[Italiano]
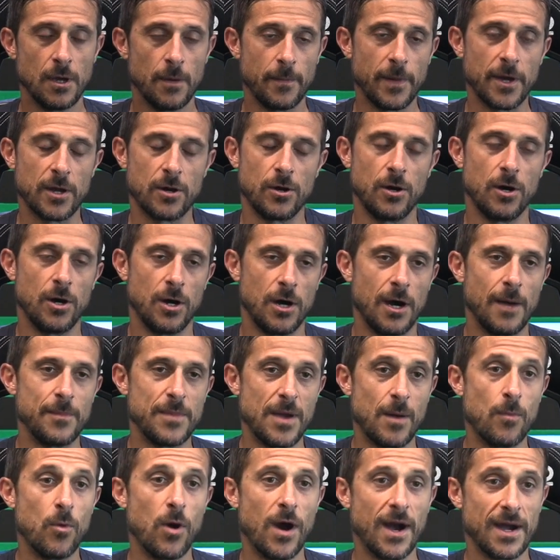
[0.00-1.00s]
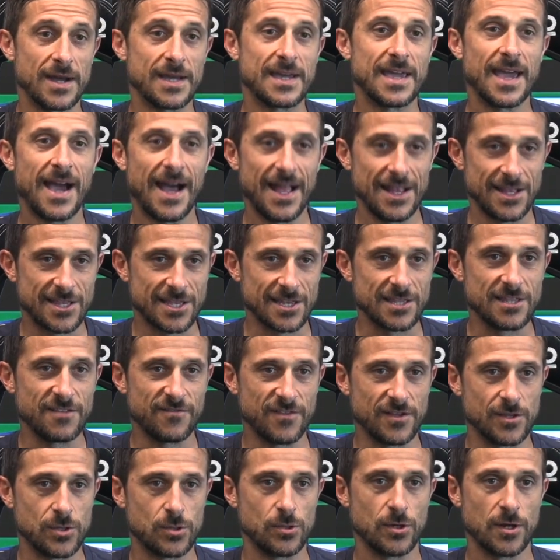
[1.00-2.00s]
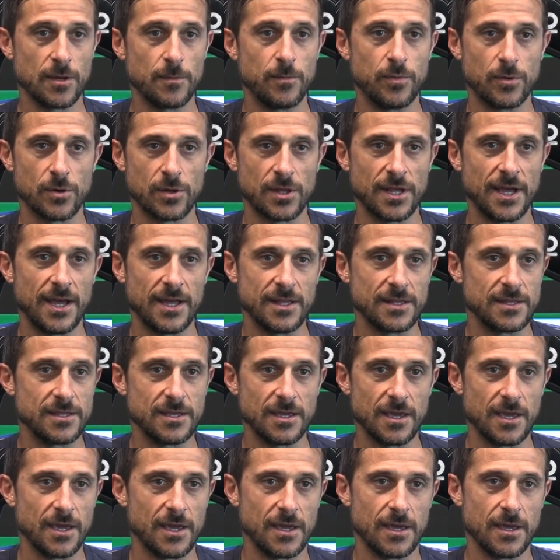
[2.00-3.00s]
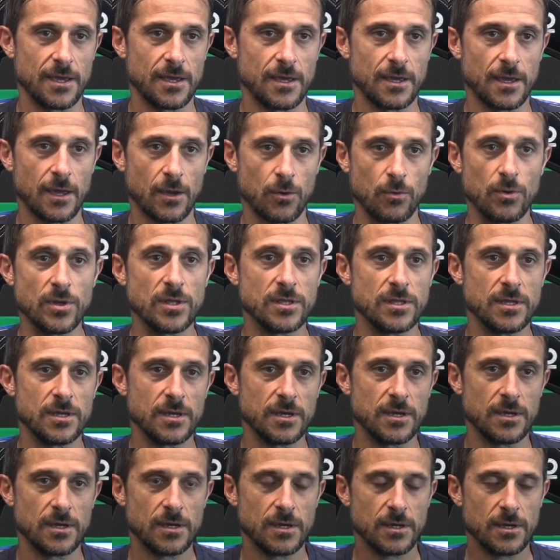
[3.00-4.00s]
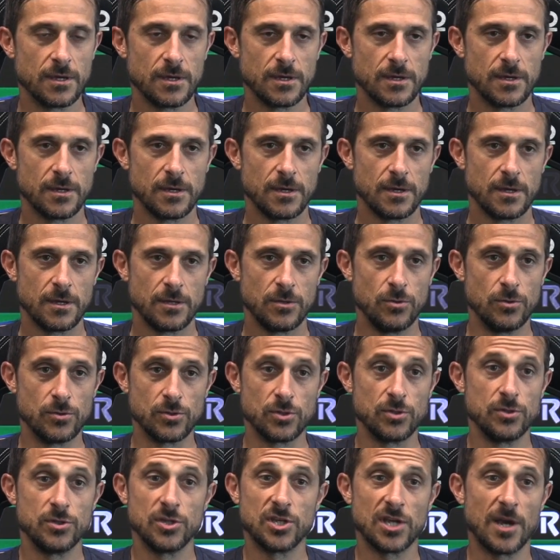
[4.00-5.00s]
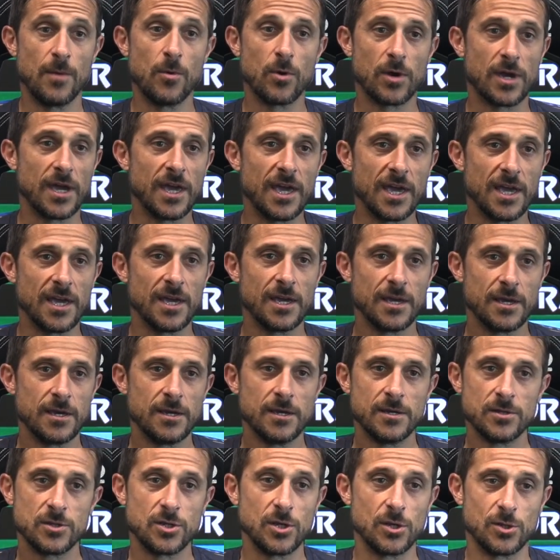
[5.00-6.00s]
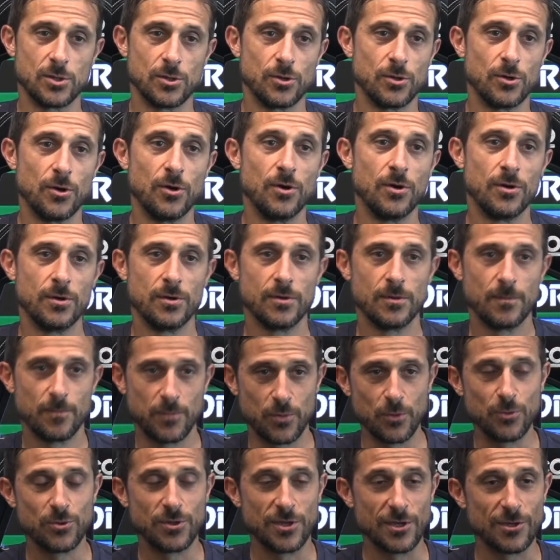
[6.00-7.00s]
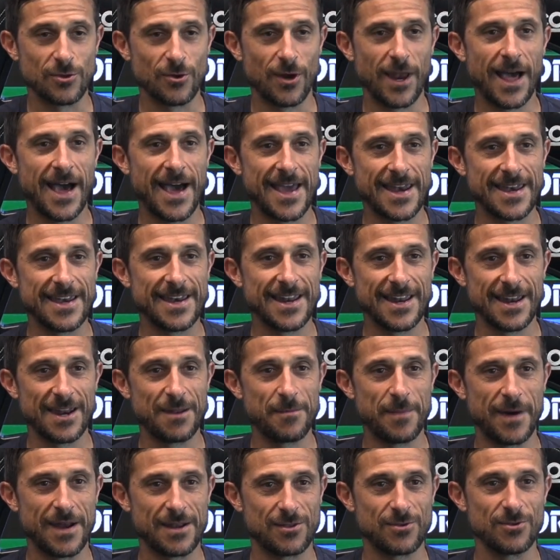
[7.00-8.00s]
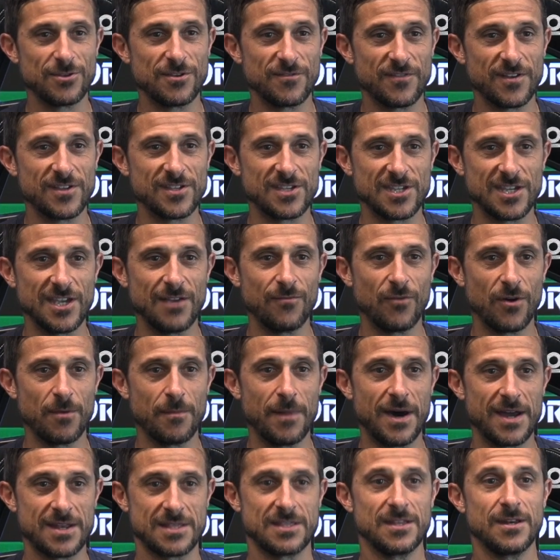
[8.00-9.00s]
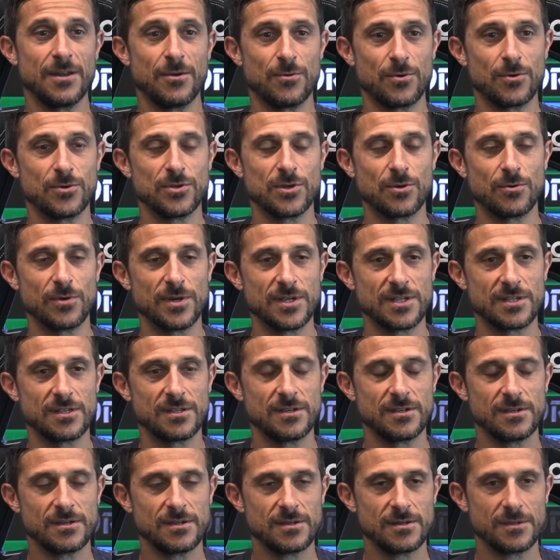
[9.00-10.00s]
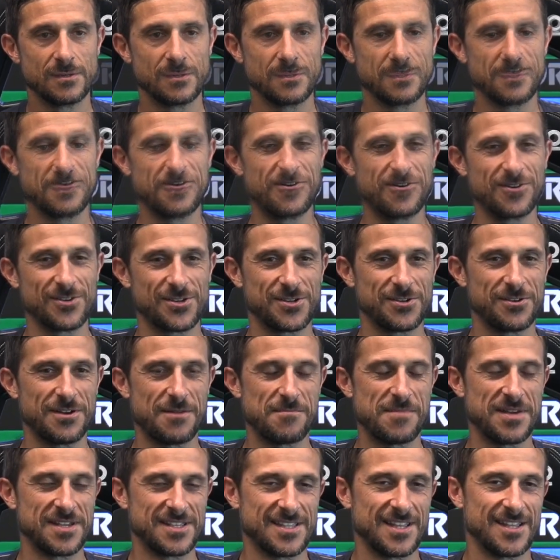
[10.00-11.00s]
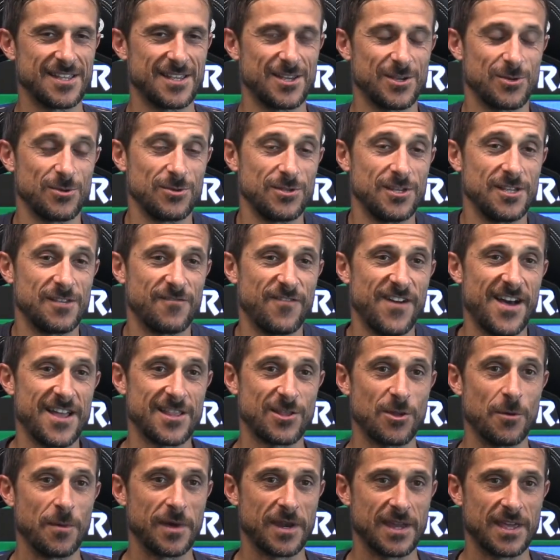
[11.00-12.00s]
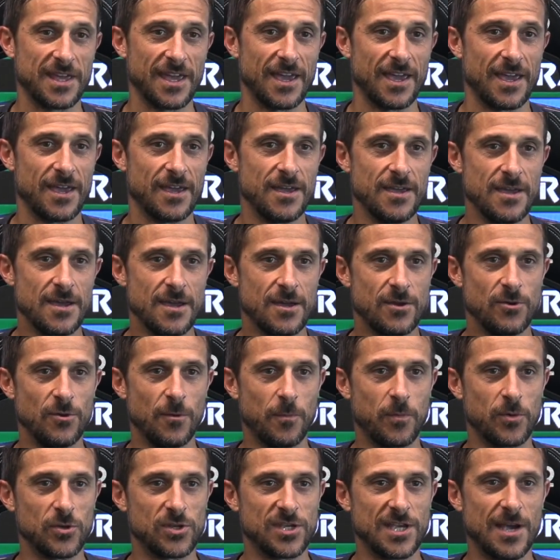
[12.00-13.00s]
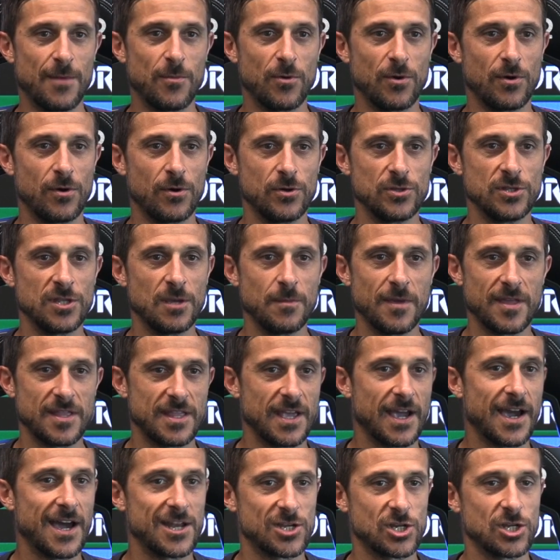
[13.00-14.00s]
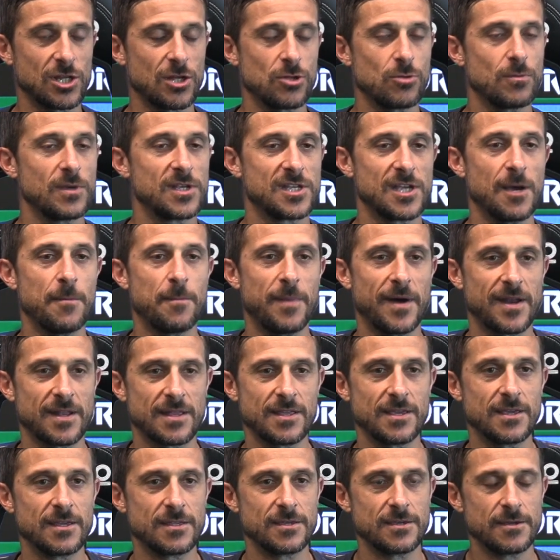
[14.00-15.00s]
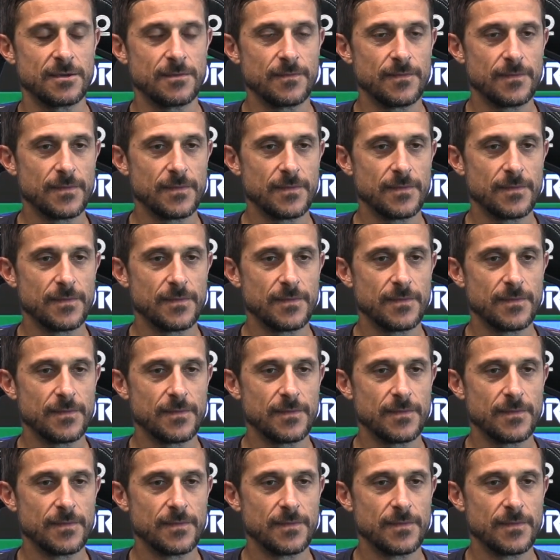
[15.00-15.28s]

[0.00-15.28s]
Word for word: però abbiamo anche altri difensori importanti e, quindi non, diciamo che ci sono più titolari nel reparto difensivo e Martin è uno di questi. Io sono abbastanza soddisfatto perché non possiamo dimenticarci da dove siamo partiti.